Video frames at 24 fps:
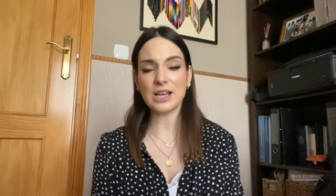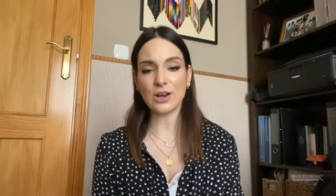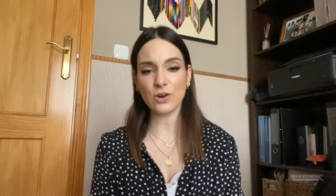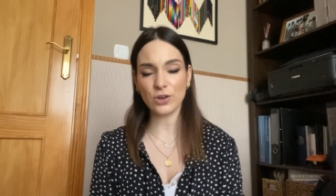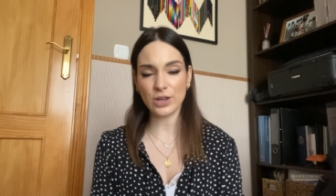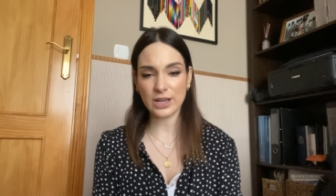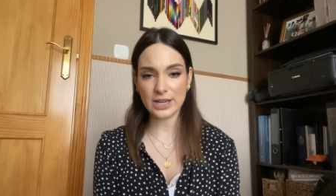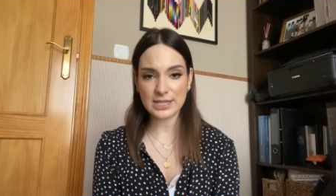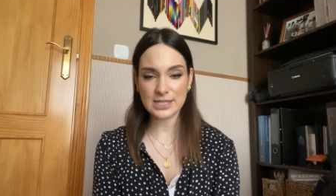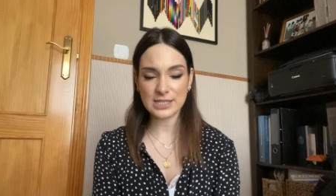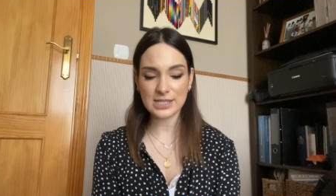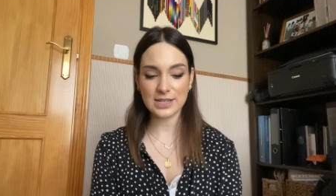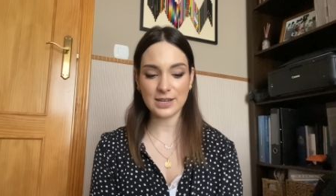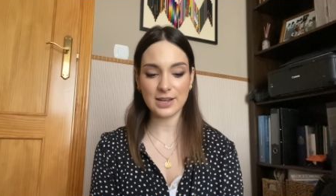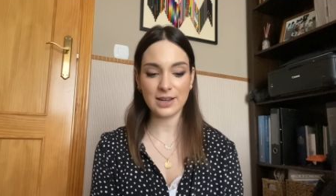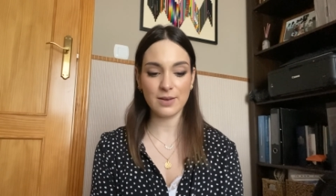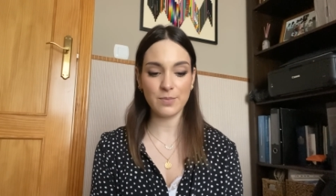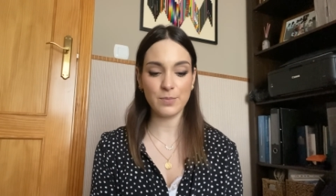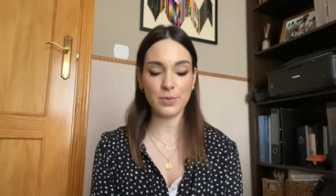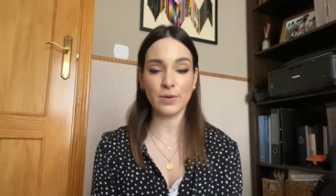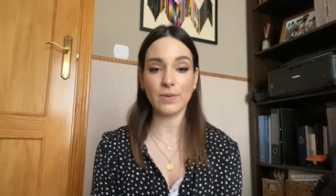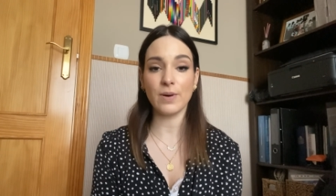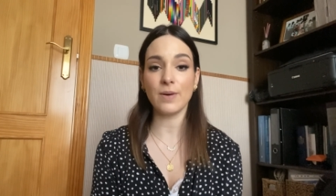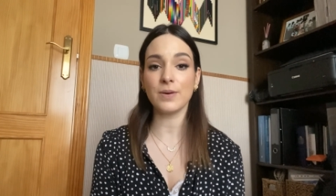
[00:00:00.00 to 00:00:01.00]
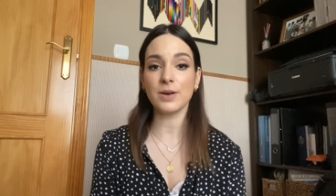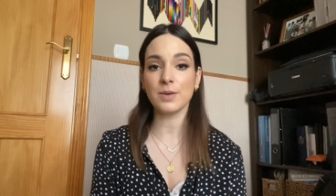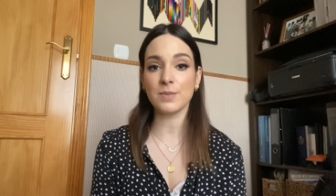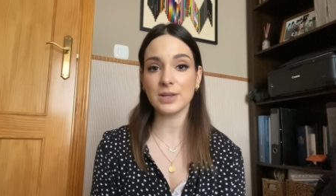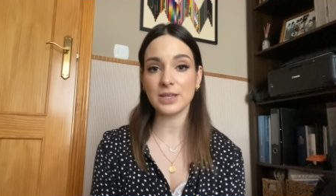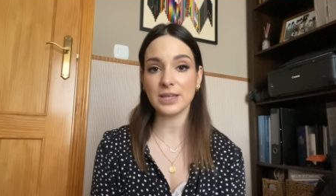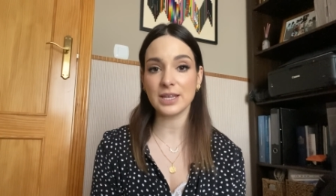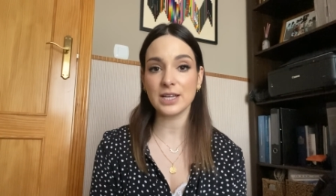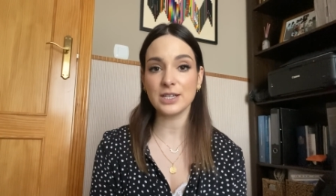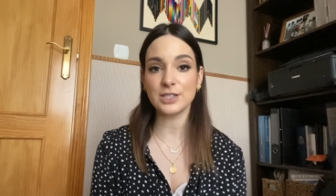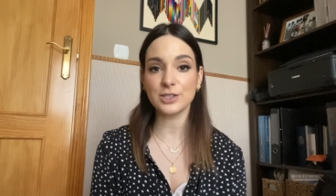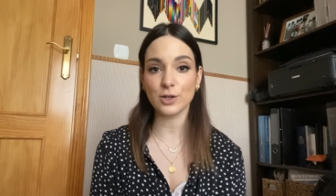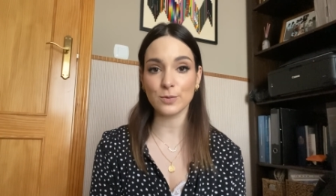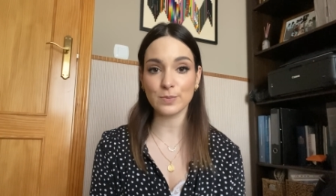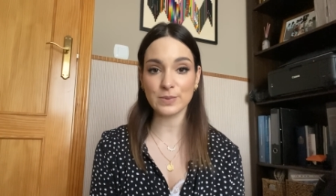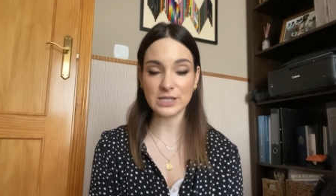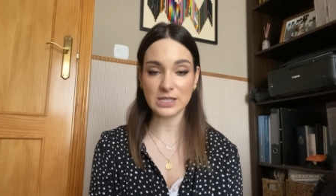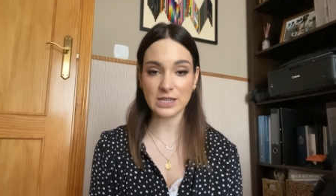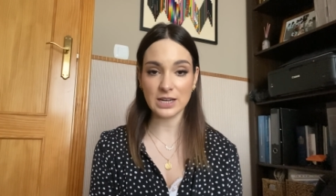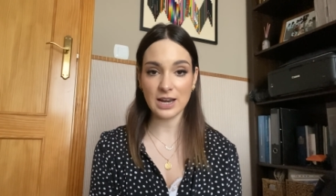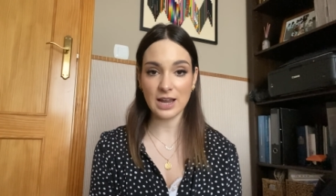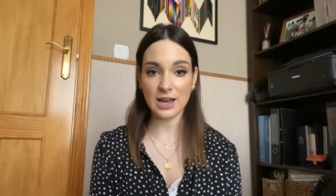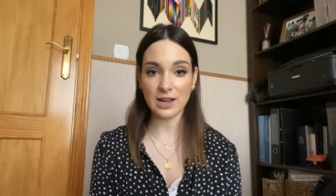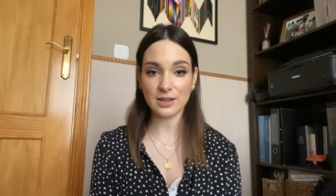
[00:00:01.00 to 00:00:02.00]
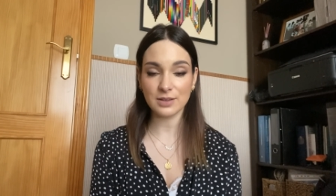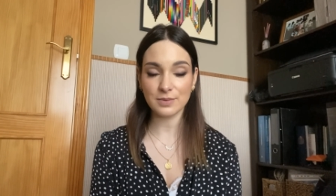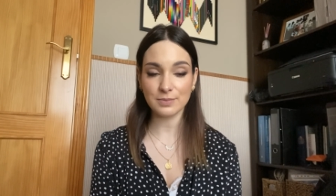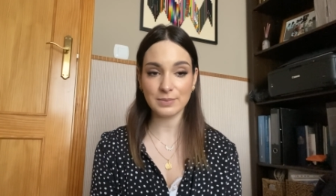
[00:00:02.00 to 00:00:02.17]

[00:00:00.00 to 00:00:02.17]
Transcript: que es eh, probablemente el Shopsila